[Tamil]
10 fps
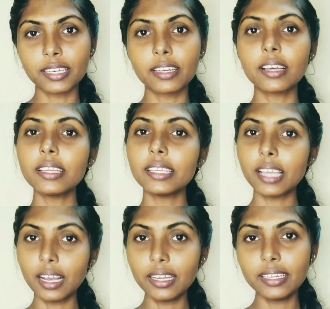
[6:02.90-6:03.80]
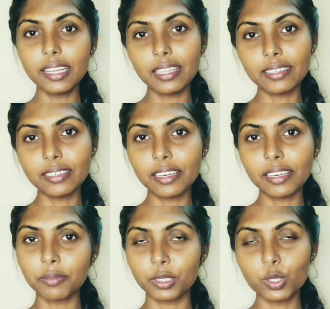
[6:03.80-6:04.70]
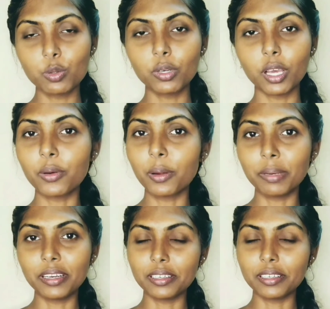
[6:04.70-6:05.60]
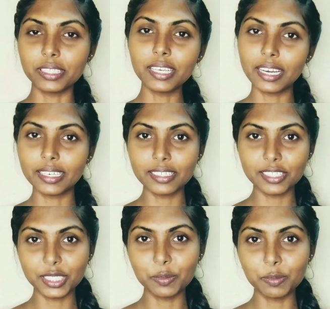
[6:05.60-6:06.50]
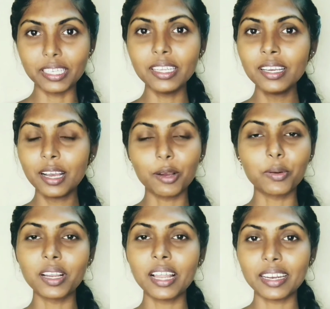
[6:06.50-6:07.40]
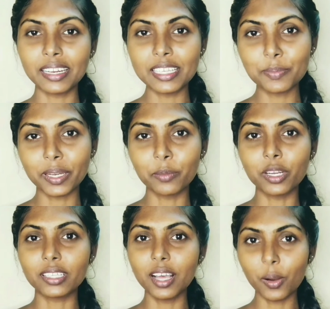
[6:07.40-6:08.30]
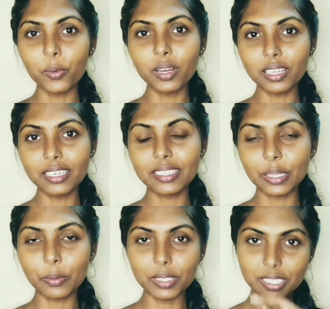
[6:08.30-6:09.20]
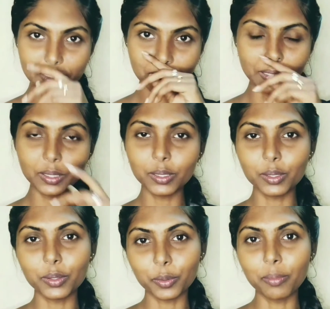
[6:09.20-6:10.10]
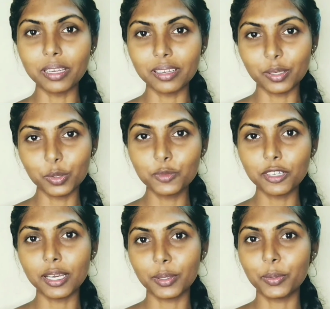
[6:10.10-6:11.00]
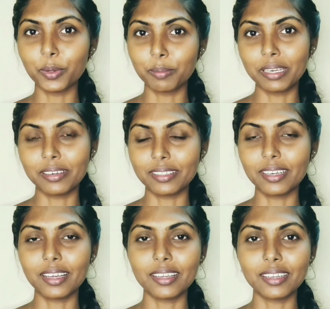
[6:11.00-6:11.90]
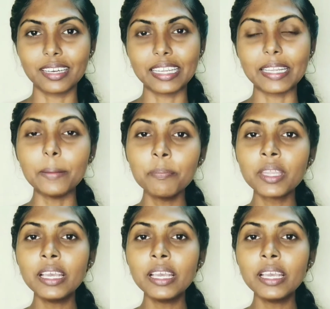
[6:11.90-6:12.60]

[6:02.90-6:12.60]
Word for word: என்னன்னா யாருக்கு எந்த ட்ரீட்மெண்ட் வந்து சூட் ஆகும் அப்படின்றது வந்து கரெக்டாக ஜட்ஜ் பண்ணி அவங்களால அனலைஸ் பண்ண முடியாது அவங்களுக்கு இந்த கொஷின்ஸ் வந்து ரொம்ப யூஸ்ஃபுல்லாக இருக்கும் அப்படின்றது நான் நினைக்கிறேன்